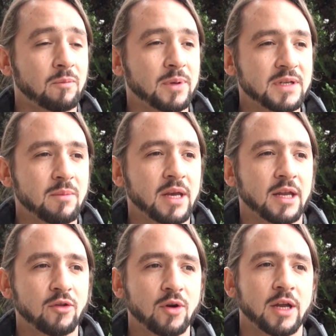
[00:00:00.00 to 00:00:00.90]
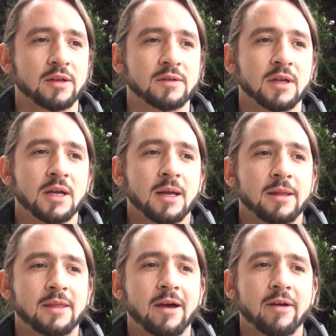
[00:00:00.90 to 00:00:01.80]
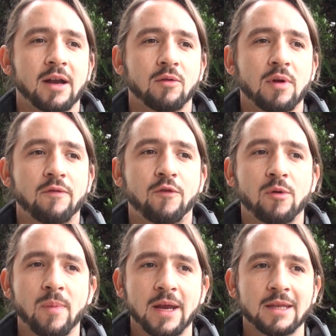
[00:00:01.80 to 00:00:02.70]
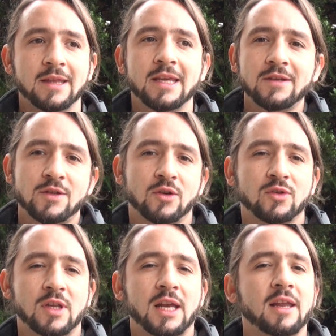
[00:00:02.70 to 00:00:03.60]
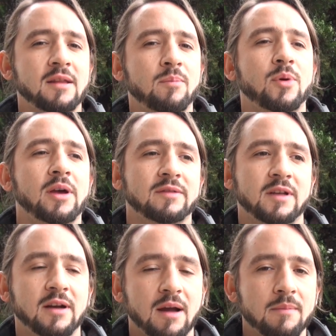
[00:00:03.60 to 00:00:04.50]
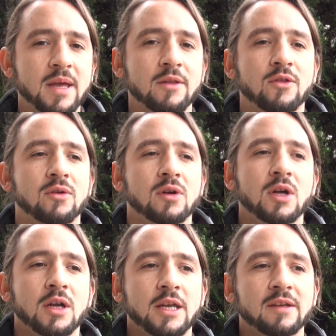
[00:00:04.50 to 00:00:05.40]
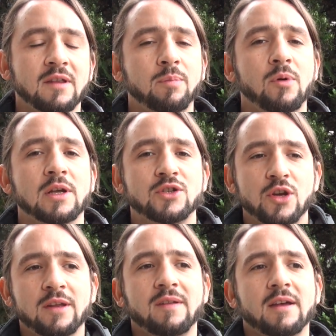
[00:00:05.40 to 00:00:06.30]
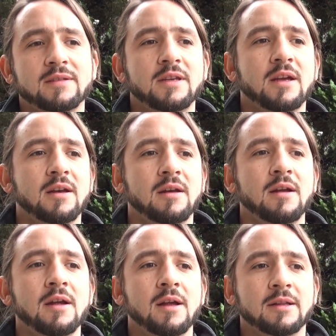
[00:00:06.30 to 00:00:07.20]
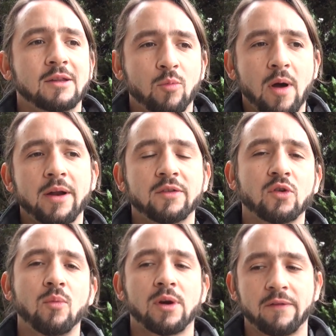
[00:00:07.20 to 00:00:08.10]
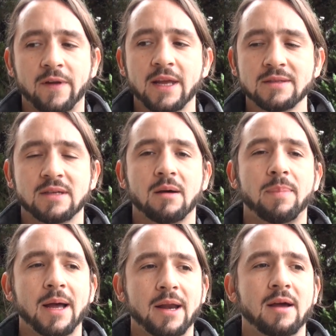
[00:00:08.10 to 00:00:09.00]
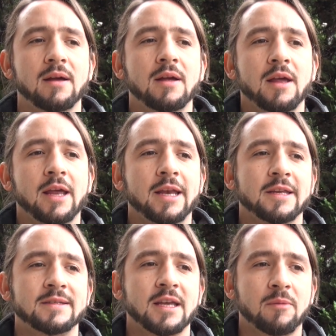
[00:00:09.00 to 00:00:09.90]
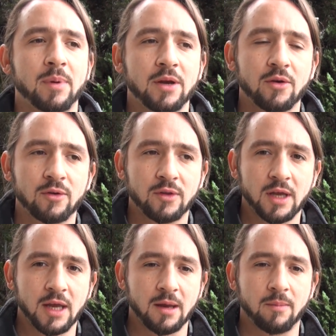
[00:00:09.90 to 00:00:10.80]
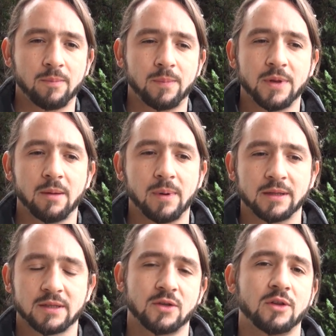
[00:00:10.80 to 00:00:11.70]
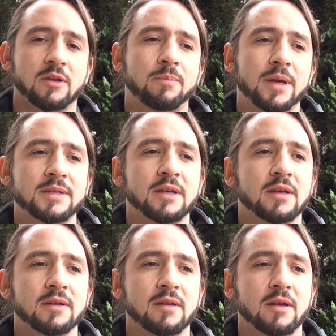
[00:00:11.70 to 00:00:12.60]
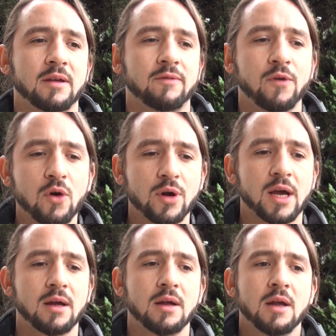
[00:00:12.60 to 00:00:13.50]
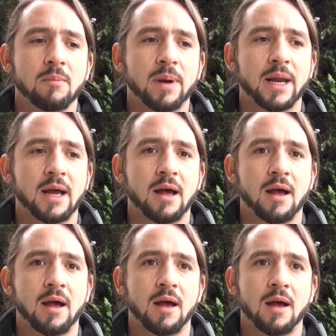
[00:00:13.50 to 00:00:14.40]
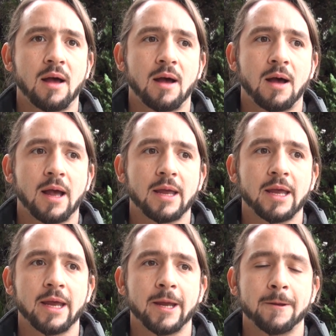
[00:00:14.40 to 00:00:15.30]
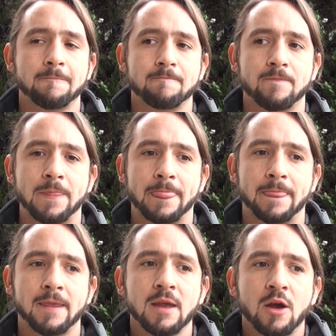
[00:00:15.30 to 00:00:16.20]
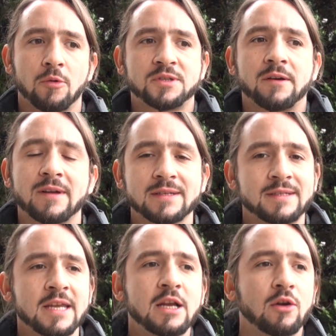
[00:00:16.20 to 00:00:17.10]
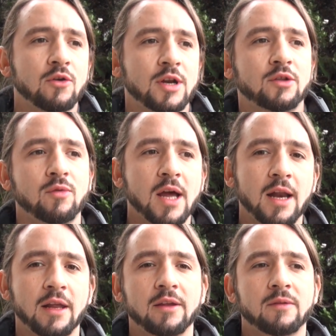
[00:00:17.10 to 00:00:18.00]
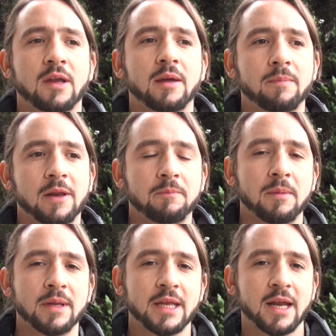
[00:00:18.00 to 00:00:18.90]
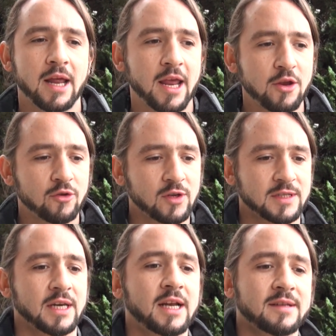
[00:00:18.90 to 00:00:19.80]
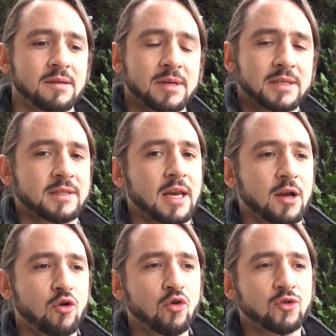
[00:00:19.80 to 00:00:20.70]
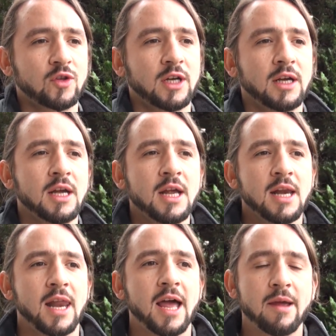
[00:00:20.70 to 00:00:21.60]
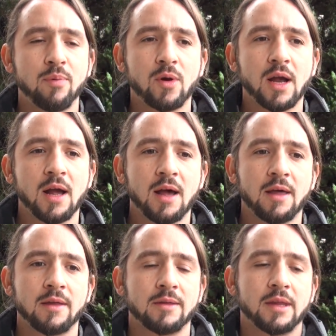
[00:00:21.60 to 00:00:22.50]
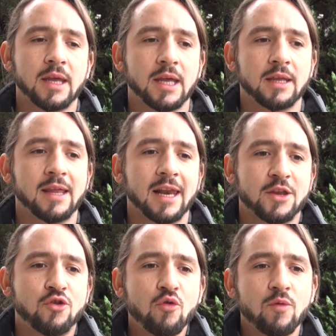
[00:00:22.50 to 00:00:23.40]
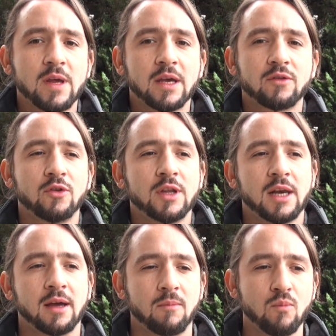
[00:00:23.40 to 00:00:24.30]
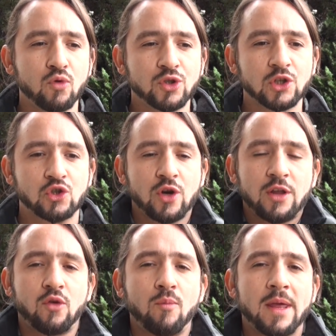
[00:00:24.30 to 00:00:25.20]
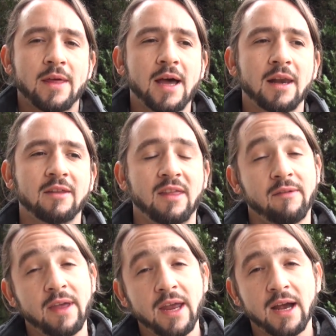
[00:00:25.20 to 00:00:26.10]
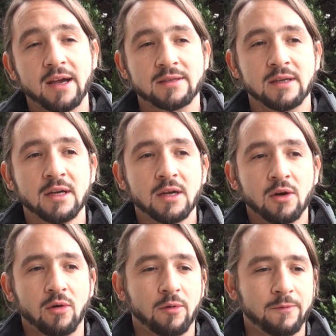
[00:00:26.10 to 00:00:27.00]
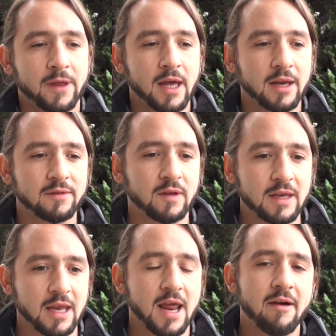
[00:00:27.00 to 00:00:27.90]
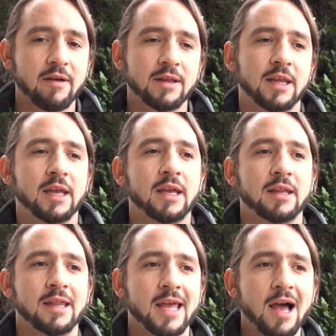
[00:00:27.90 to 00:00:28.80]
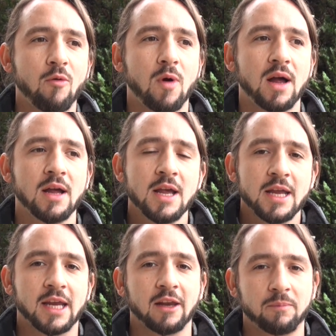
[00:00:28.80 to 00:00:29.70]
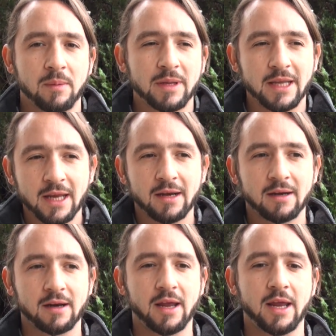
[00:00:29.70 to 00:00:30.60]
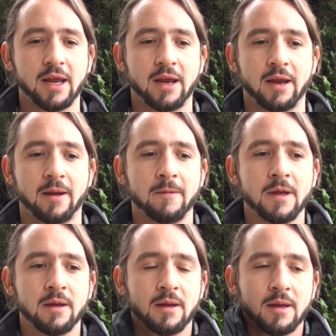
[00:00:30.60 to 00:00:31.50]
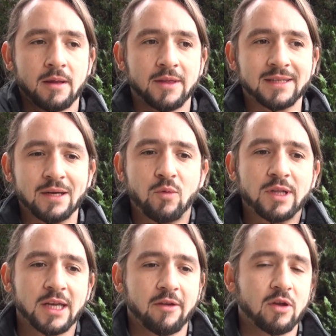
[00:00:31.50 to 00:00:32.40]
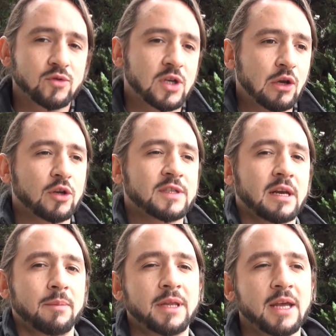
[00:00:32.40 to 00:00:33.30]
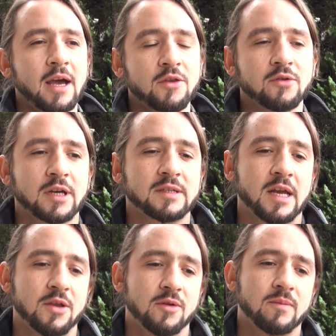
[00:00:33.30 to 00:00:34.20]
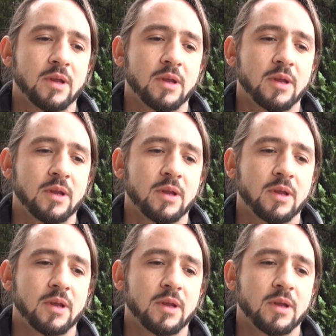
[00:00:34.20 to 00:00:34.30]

especies migratorias daban alguna forma indicios de que la temporada estaba cambiando y estas poblaciones hacían tomaban esto como referencia para eh, iniciar periodos de, plantación de especies, de flora, para em, observar ciclos naturales que les permitían a ellos acercarse más hacia la costa, la época de, la lluvia, donde muchas zonas de humedales, de vegas o fedales se llenaban de, agua y que les permitían... Eh, Darse cuenta que había un ciclo que se repetía año tras año.